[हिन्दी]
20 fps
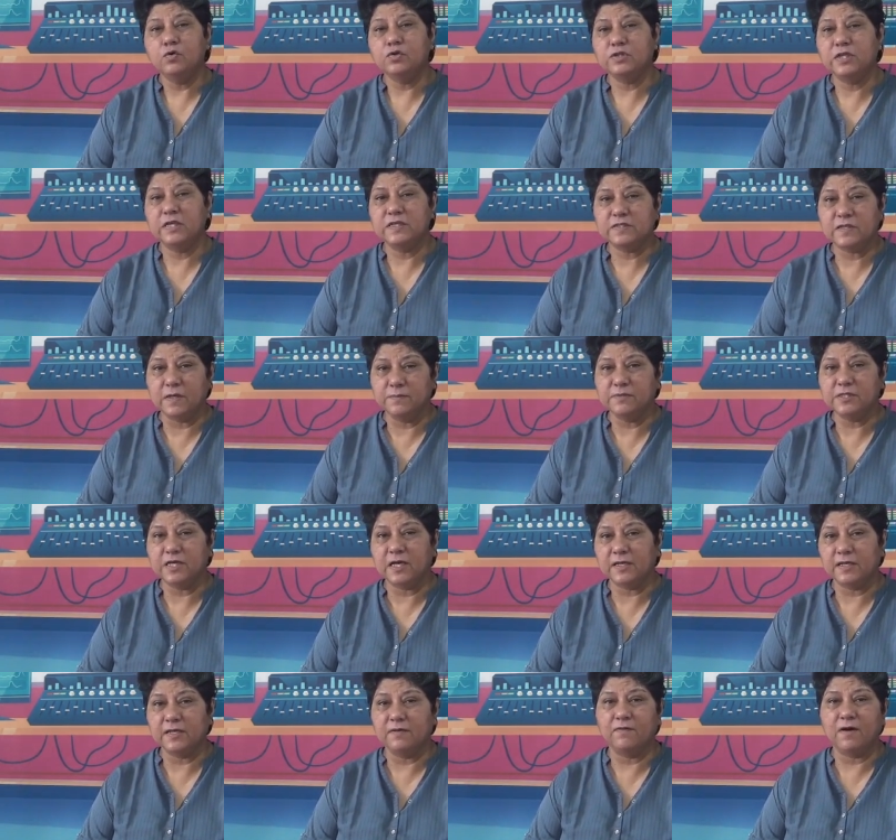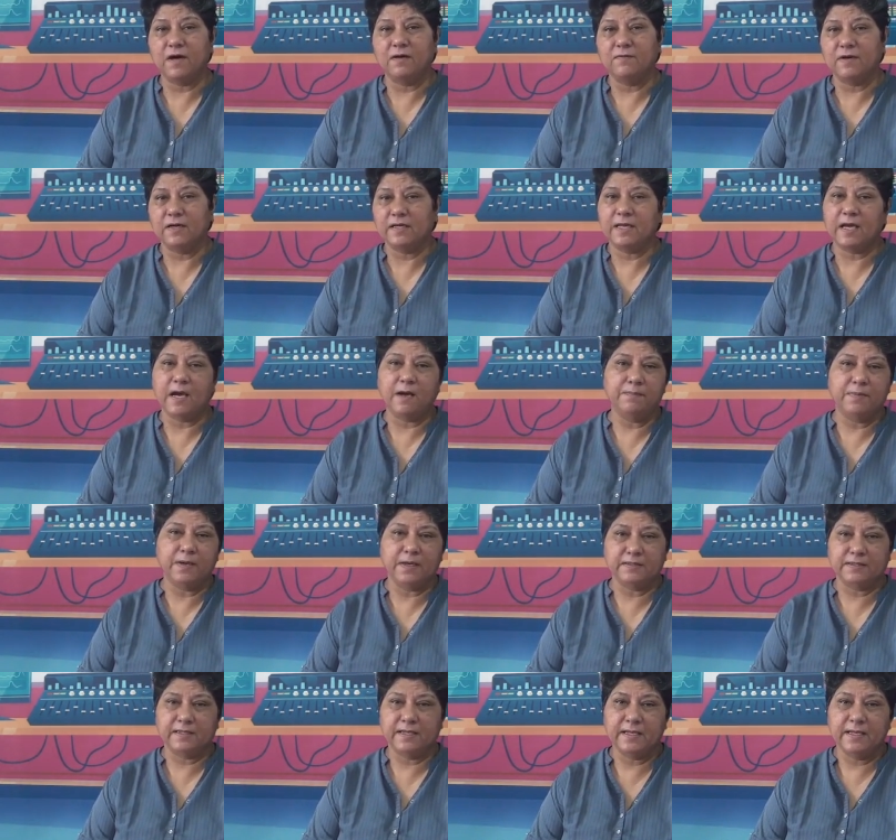उसने समझा कि वाह वाह क्या
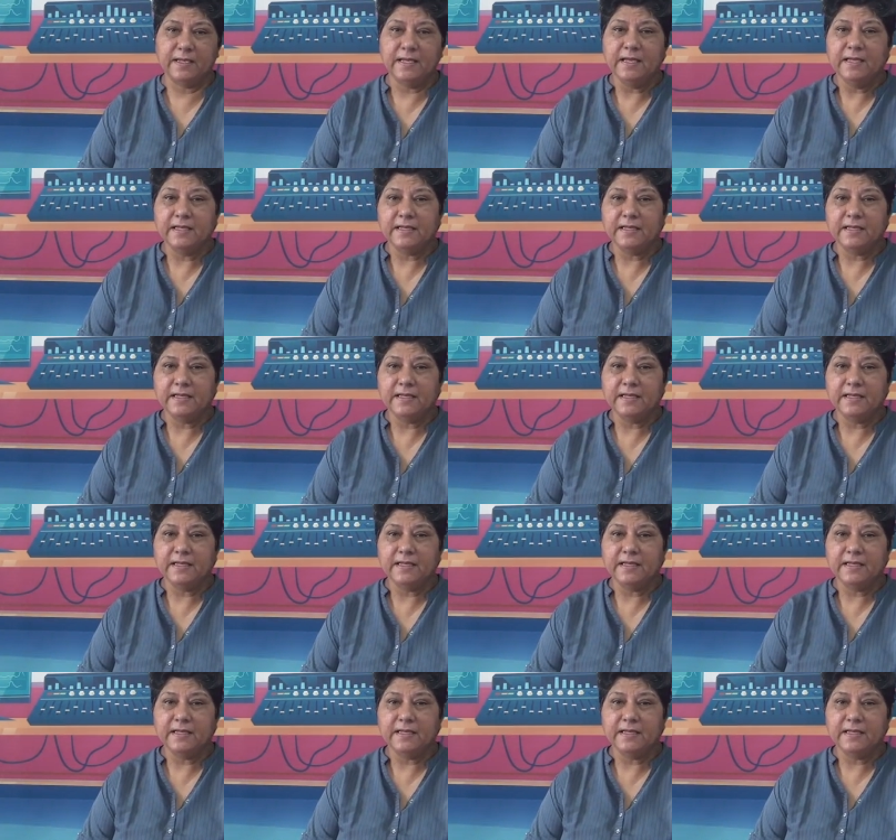बात है